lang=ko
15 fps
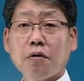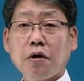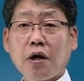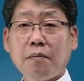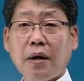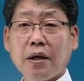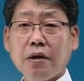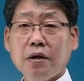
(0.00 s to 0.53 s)

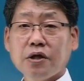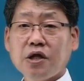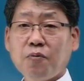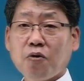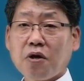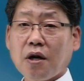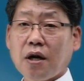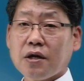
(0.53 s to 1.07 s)
그러니까 만
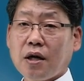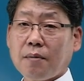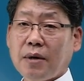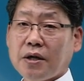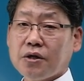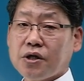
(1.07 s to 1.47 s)
15세가 아니라 만